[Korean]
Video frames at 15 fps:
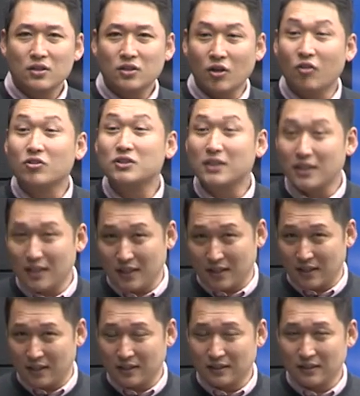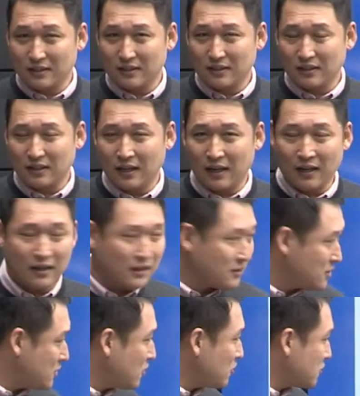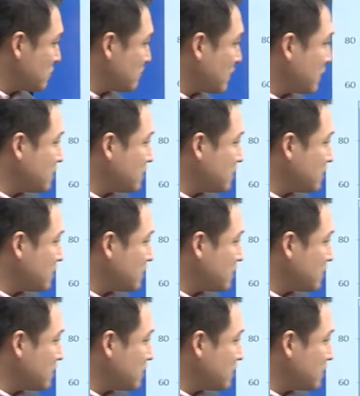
경쟁의 시대였습니다.